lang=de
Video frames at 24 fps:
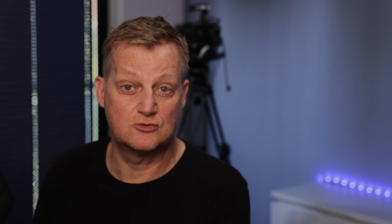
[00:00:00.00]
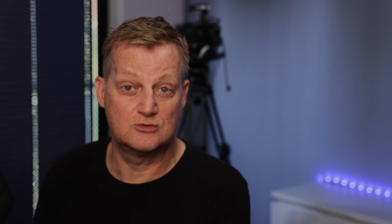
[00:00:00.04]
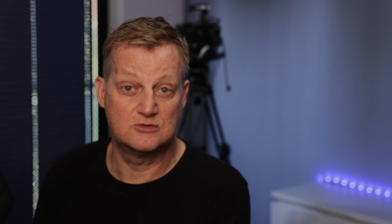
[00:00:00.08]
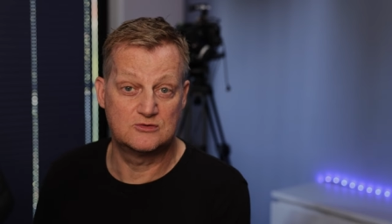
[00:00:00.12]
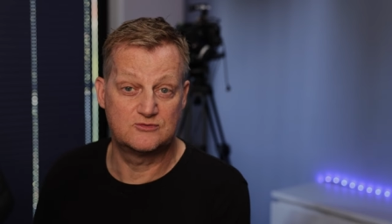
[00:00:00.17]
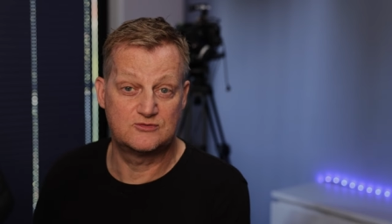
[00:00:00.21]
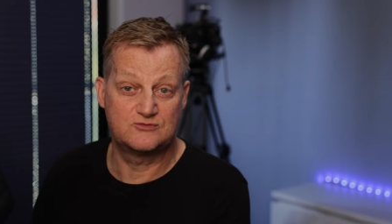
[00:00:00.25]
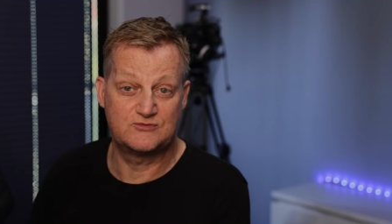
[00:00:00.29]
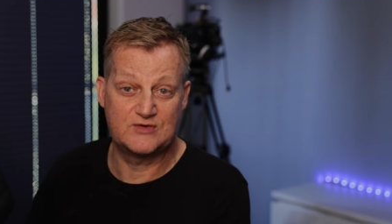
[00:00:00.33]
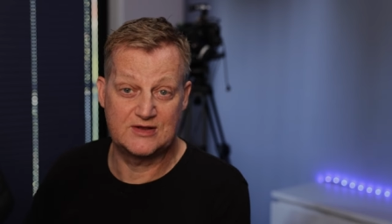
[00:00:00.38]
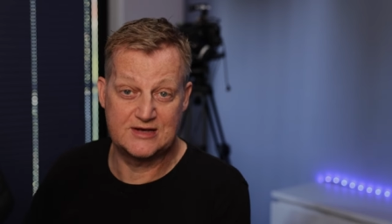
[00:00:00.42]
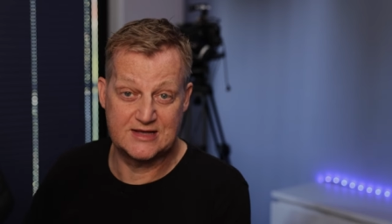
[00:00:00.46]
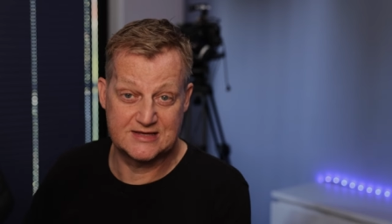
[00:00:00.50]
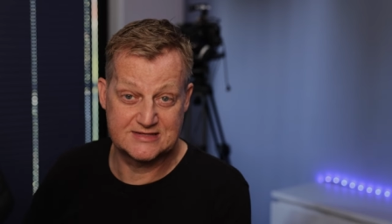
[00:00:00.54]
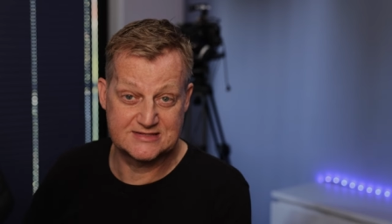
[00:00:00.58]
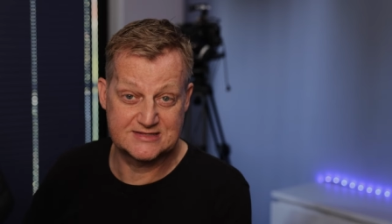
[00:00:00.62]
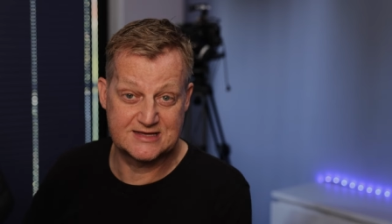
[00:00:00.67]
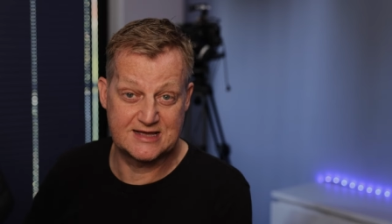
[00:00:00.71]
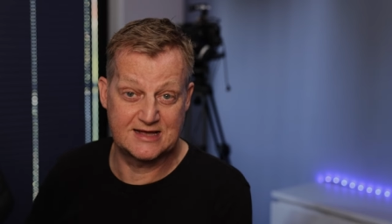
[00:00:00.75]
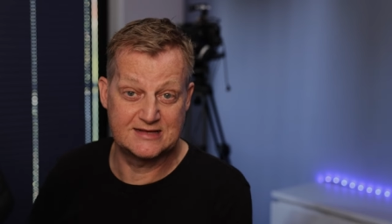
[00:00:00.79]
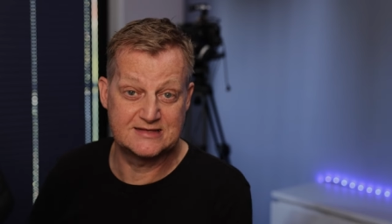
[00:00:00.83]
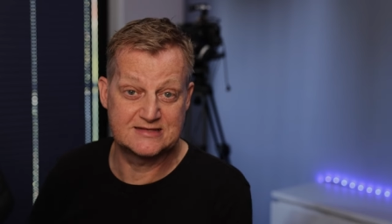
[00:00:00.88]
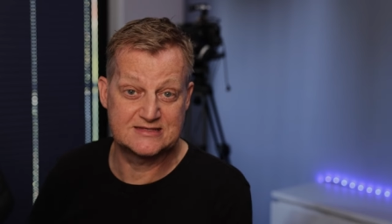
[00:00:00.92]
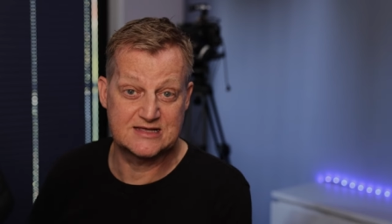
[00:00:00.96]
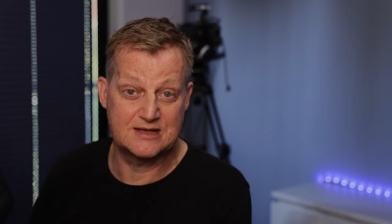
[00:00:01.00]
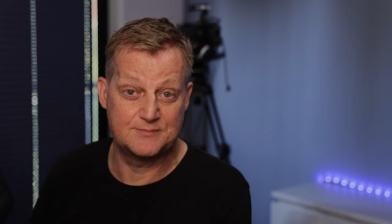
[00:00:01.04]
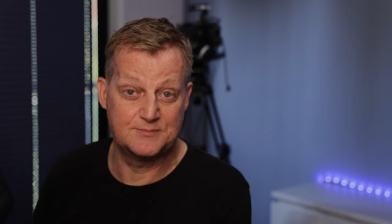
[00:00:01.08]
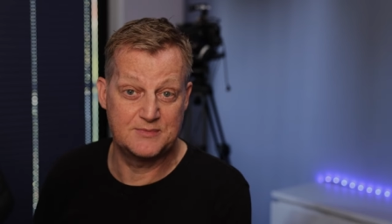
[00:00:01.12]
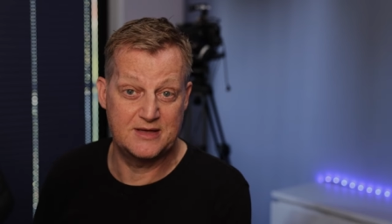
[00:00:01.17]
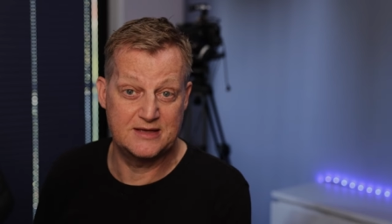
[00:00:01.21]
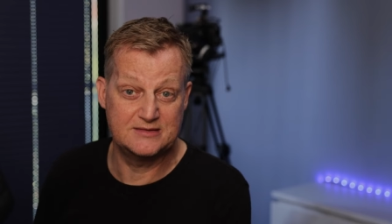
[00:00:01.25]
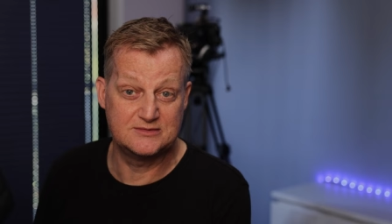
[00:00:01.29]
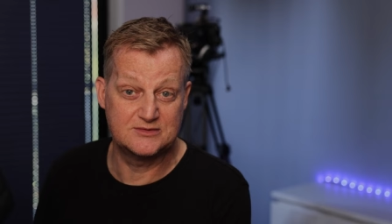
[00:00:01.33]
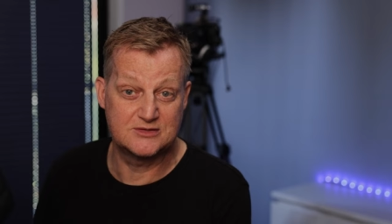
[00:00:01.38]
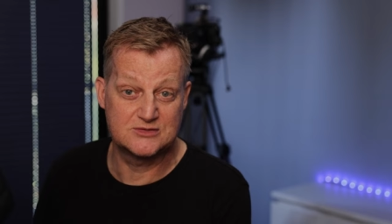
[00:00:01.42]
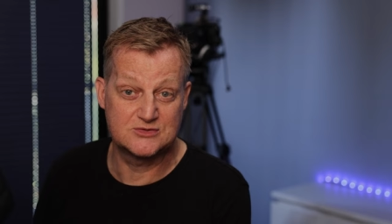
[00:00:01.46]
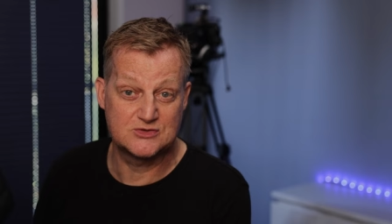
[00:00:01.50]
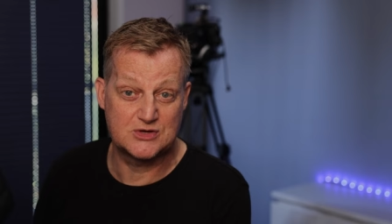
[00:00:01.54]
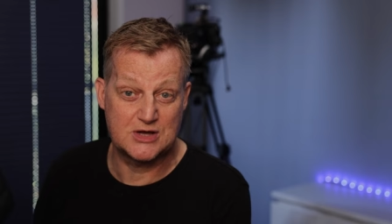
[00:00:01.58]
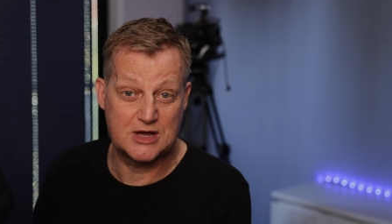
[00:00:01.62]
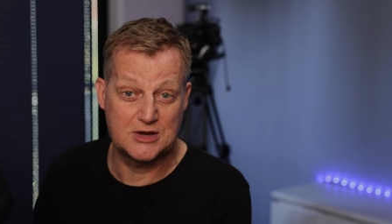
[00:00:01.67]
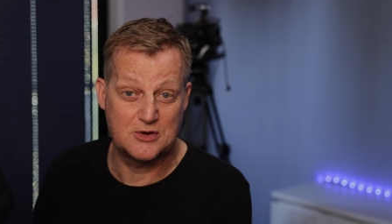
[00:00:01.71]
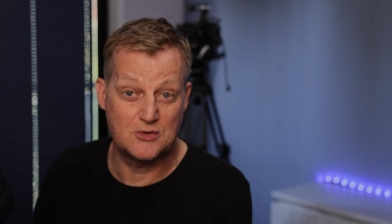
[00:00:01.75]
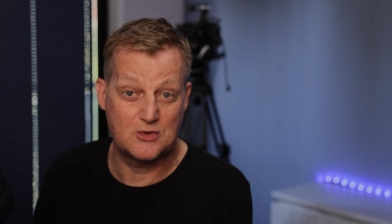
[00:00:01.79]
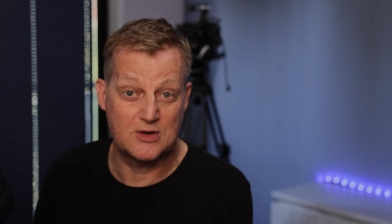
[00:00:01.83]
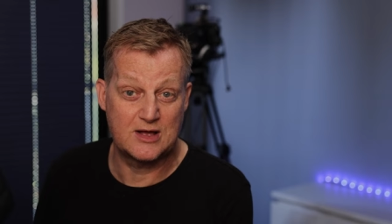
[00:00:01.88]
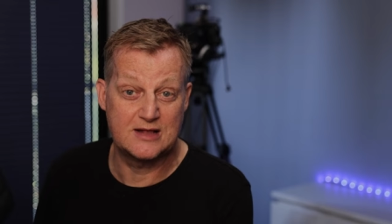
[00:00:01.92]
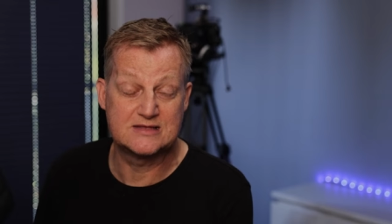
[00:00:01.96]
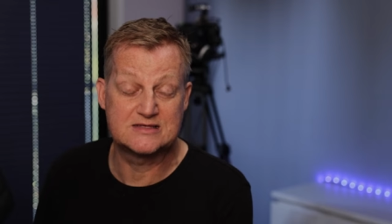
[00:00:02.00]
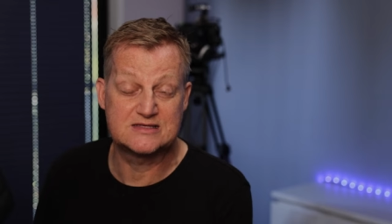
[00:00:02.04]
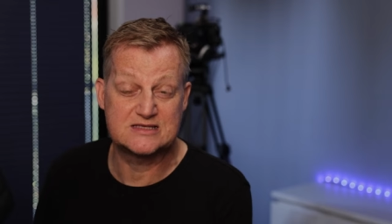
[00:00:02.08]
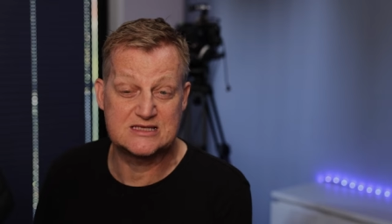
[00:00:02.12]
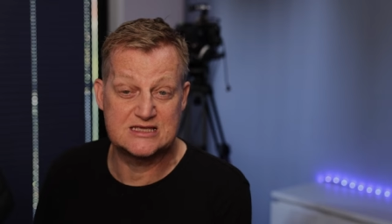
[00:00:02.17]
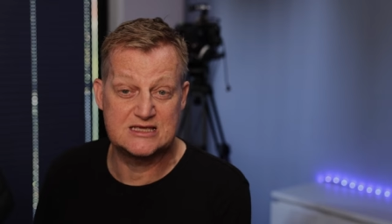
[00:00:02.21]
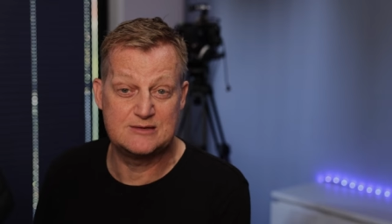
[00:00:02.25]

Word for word: Und weil das Ganze am Ende sogar noch als